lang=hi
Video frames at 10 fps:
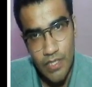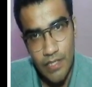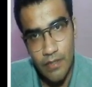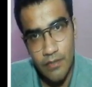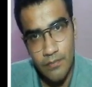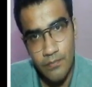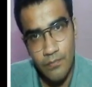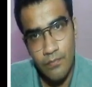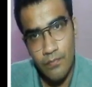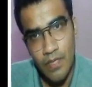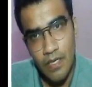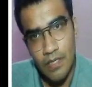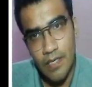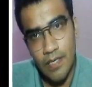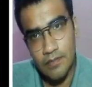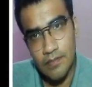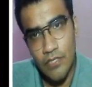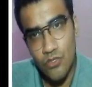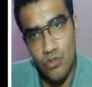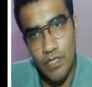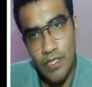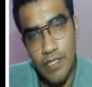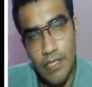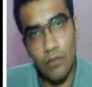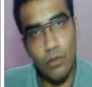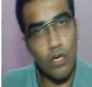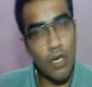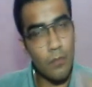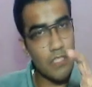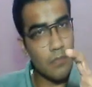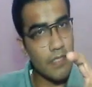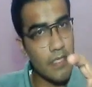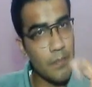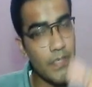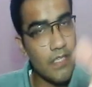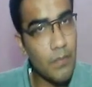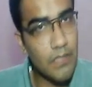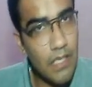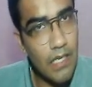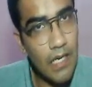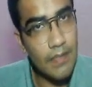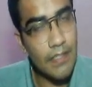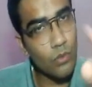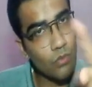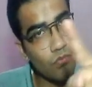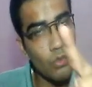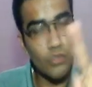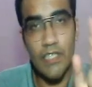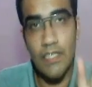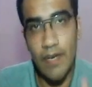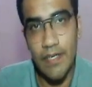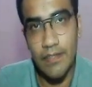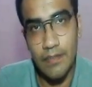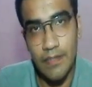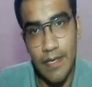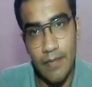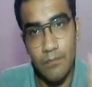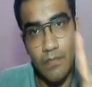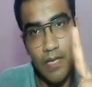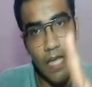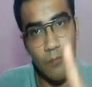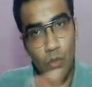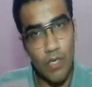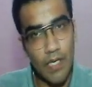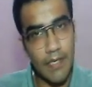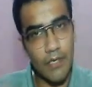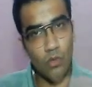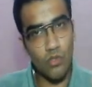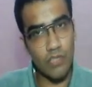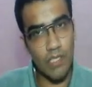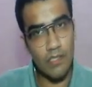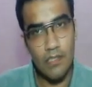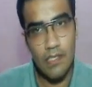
ईयर क्या सेंचुरी ईयर को हम जब लीप ईयर पता लगाते हैं तो फोर से डिवाइड करते हैं आप लोग कहेंगे नो सर